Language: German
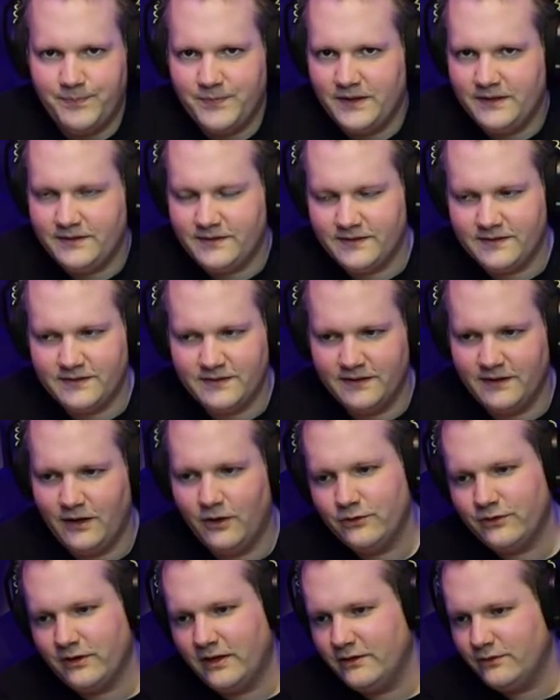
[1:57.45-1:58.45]
Es ist
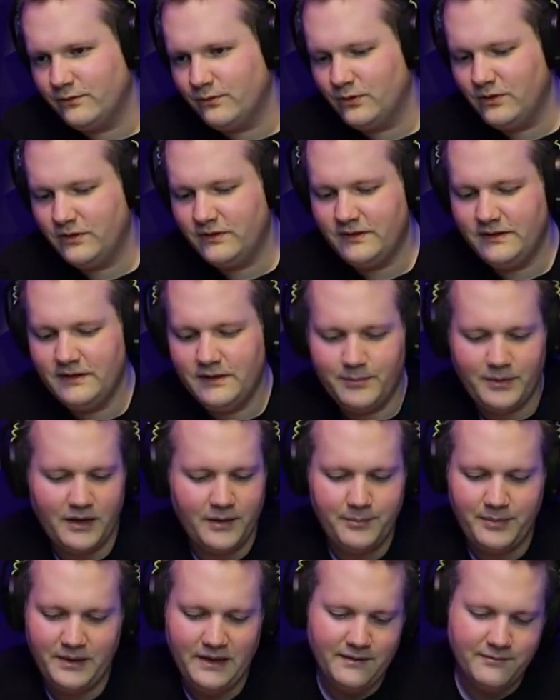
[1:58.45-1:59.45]
genauso, als würdet ihr bei
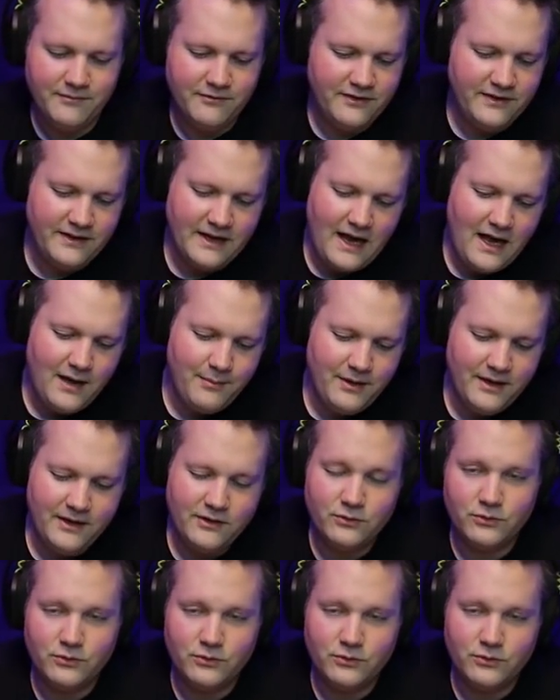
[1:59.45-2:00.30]
BMW arbeiten